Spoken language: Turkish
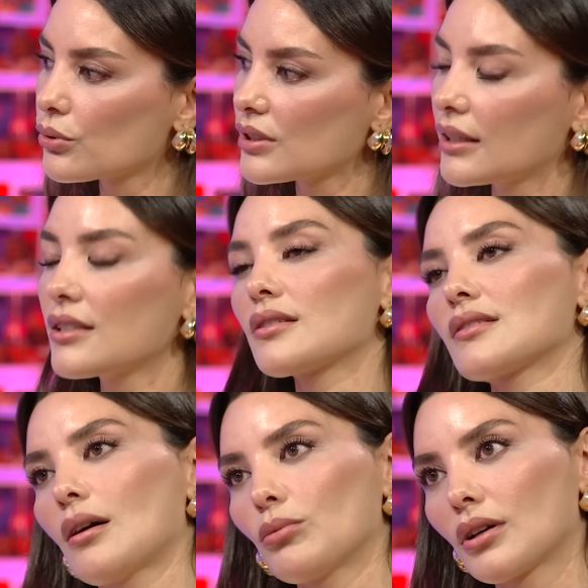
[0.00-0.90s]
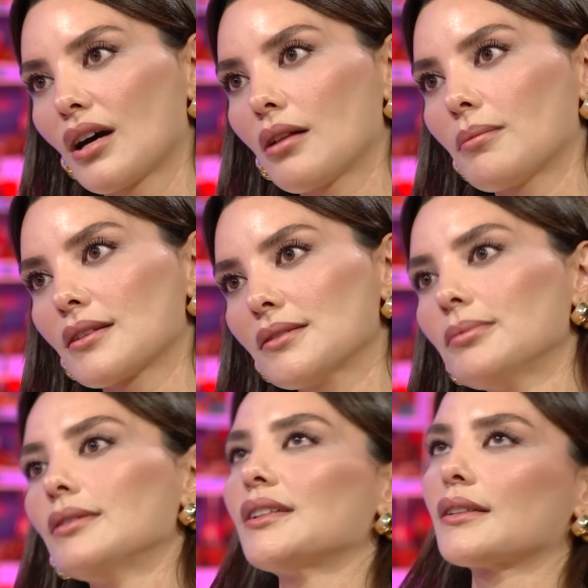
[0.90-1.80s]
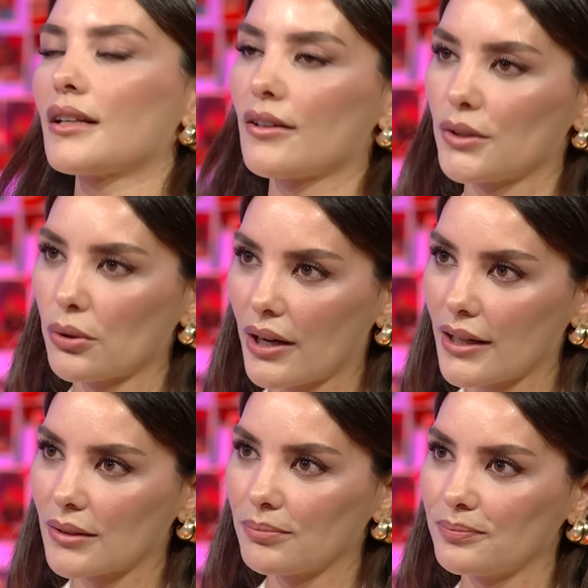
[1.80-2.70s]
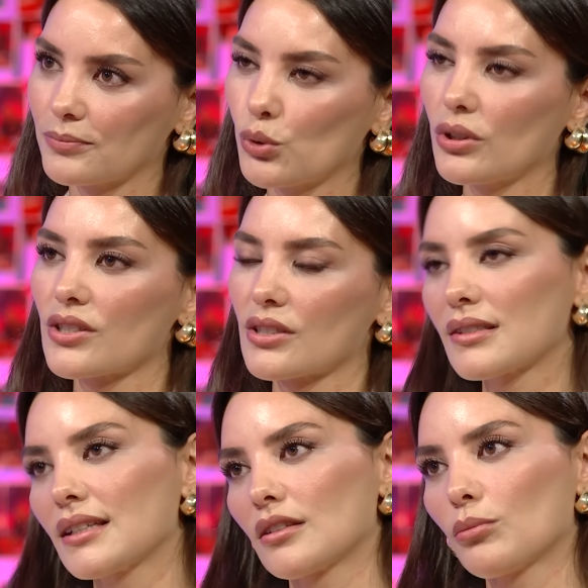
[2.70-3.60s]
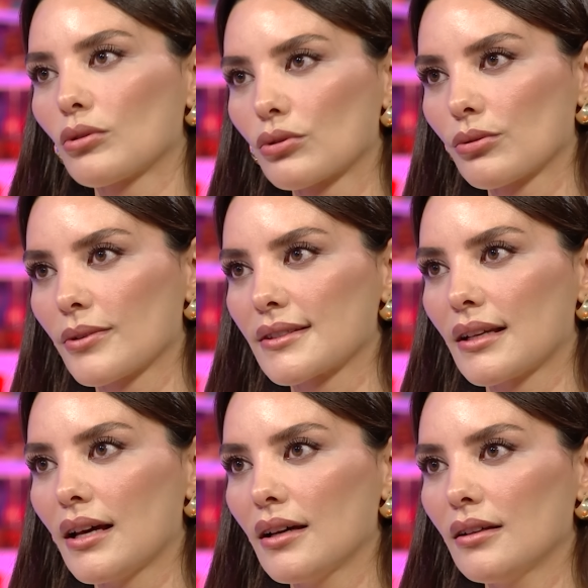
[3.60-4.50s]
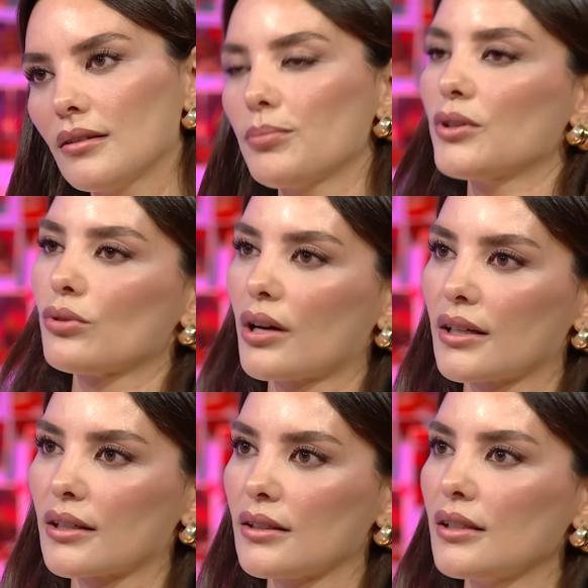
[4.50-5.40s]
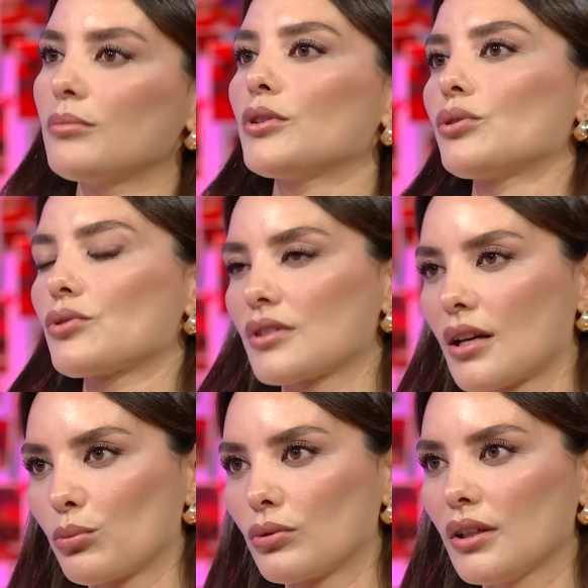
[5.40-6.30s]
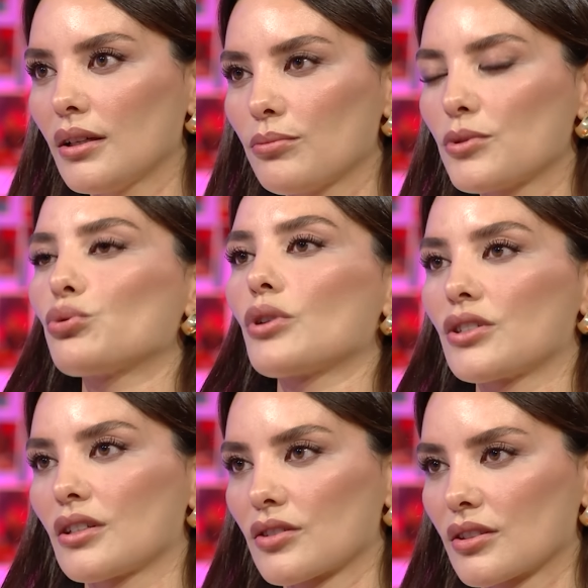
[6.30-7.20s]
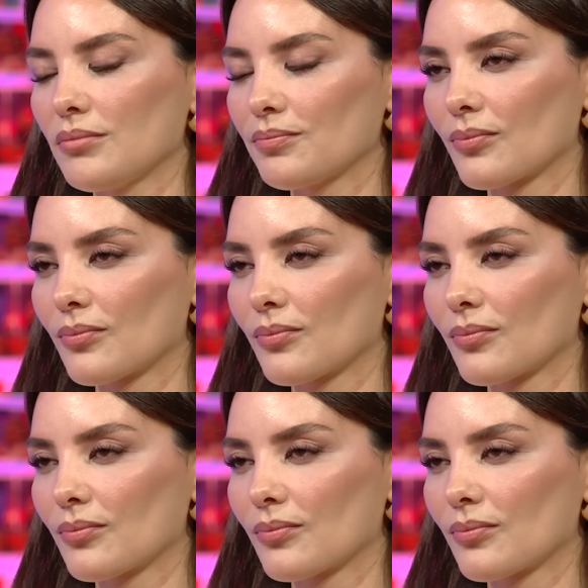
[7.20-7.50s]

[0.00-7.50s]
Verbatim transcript: yüzden hiç İstanbul'da kalmazdım. Tekrar eve dönerdim. Gün aşırı setim olurdu mesela. Bir gün Ankara'da, bir gün İstanbul'da bir süreç yaşadım.